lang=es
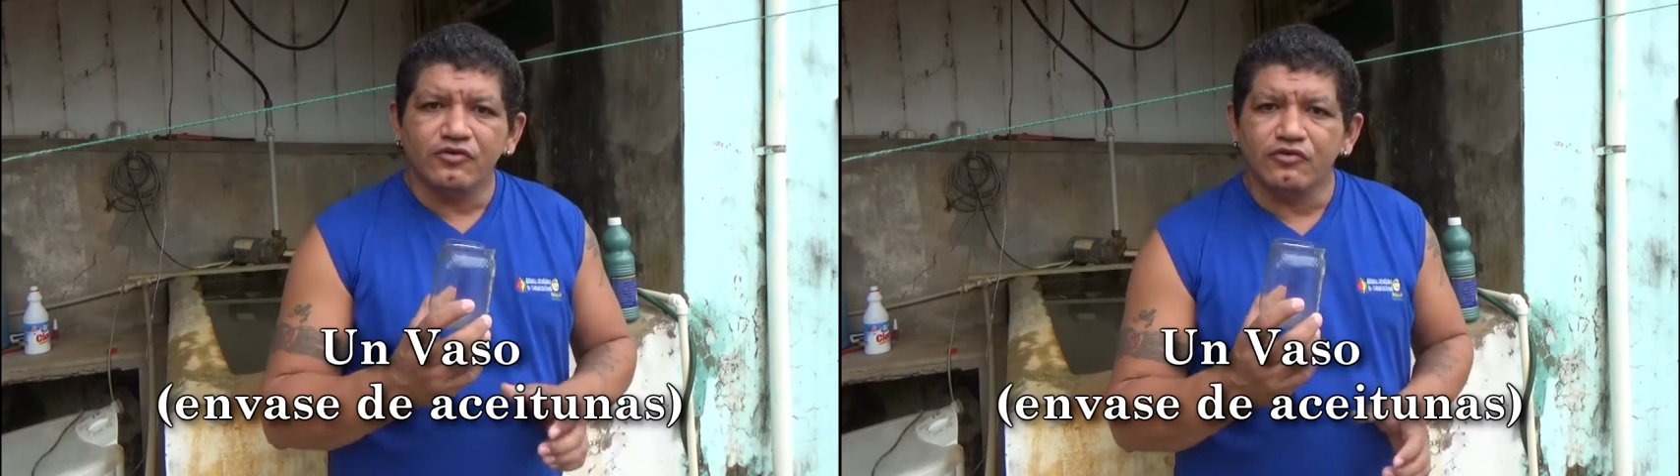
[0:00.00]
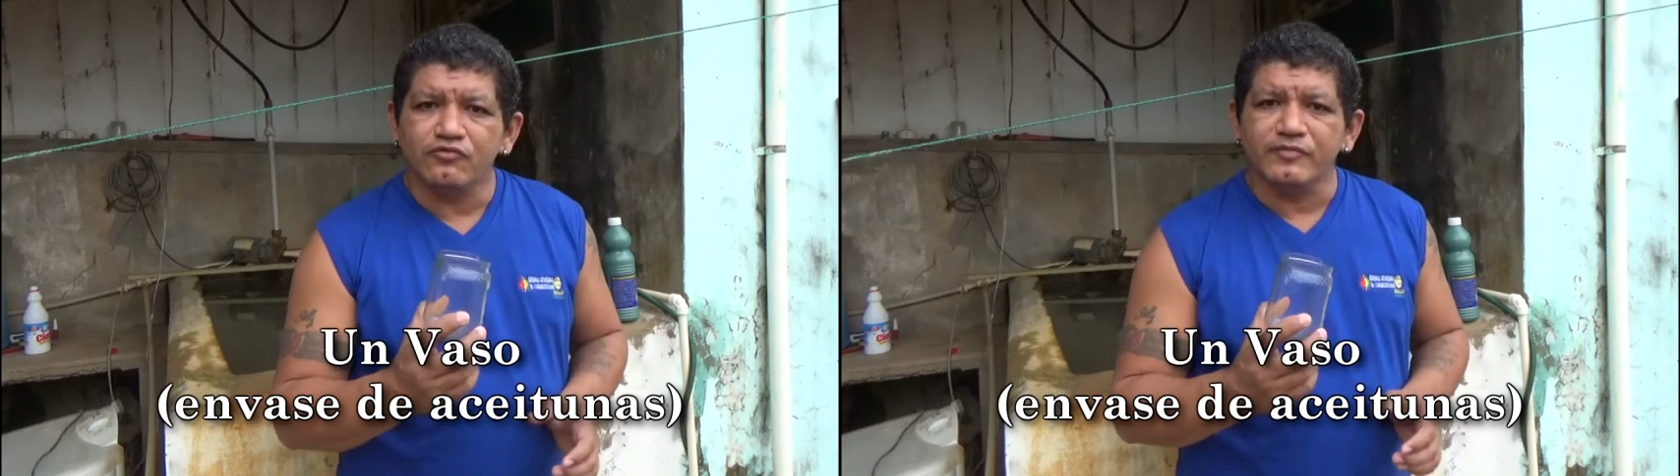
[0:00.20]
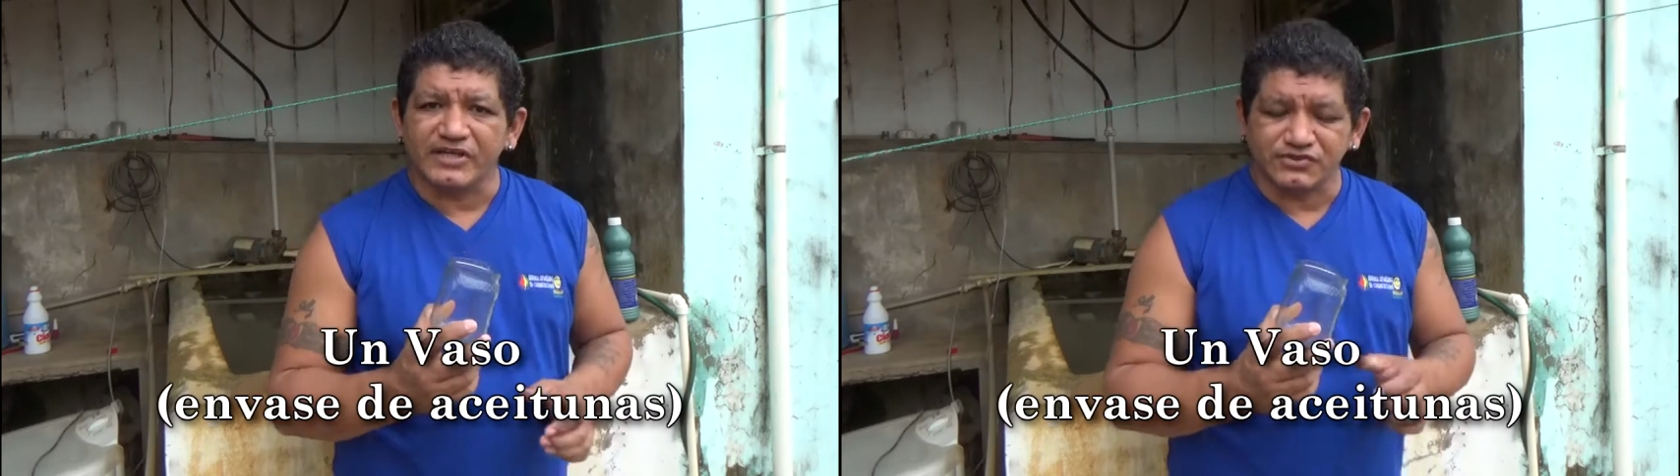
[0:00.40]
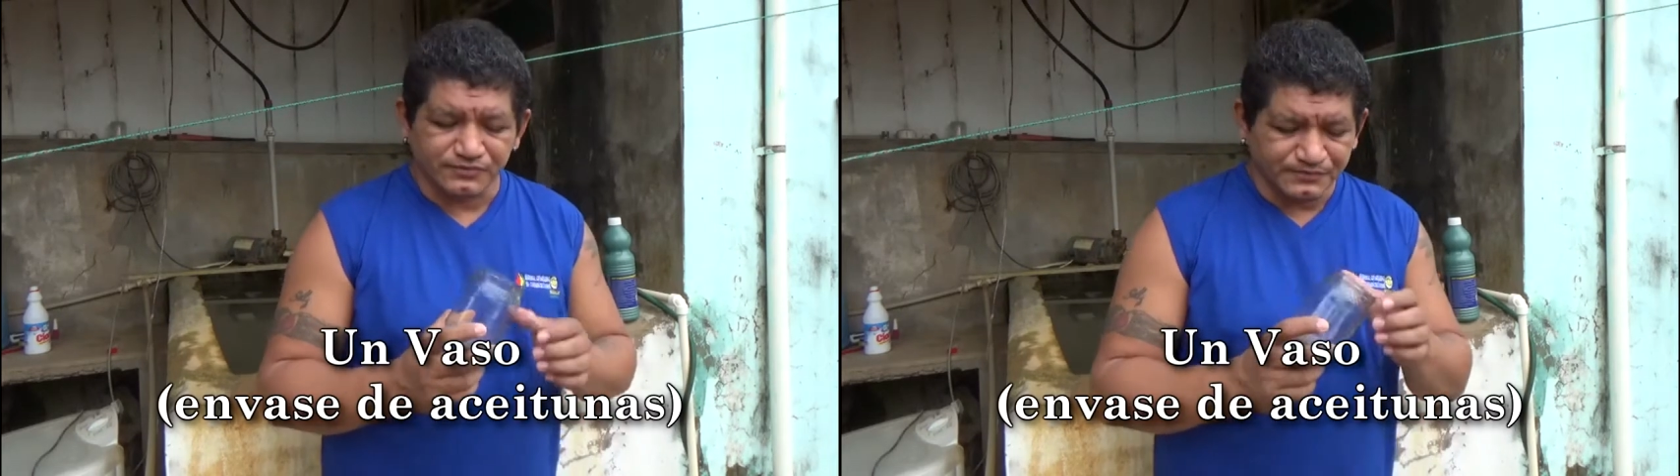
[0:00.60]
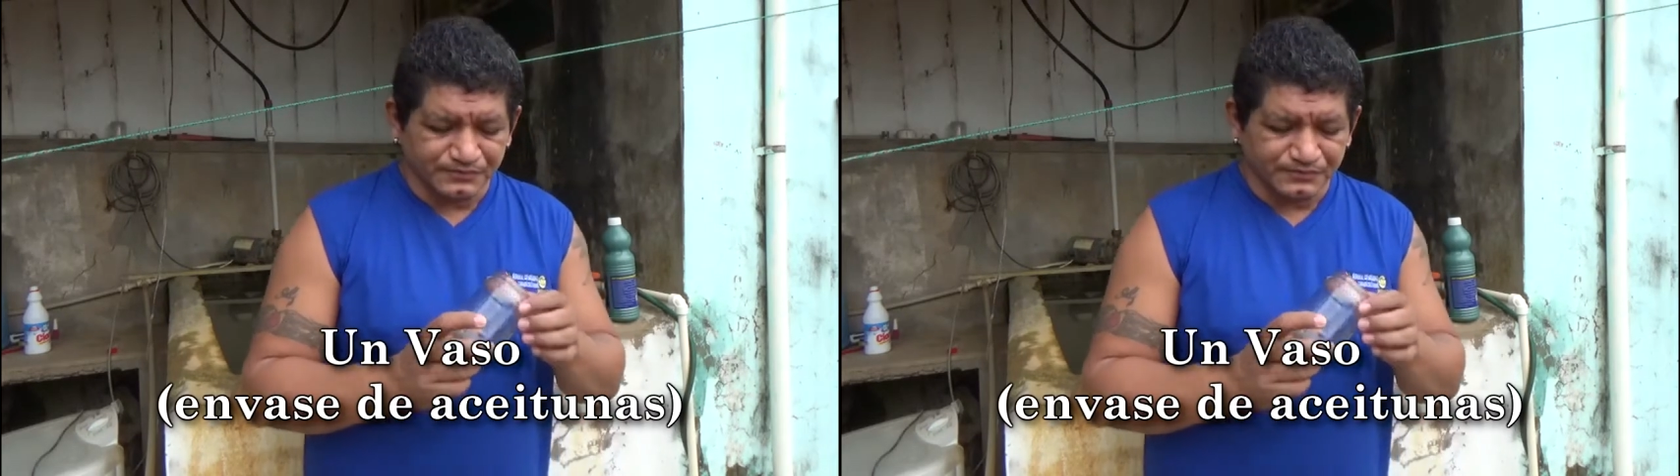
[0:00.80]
un vaso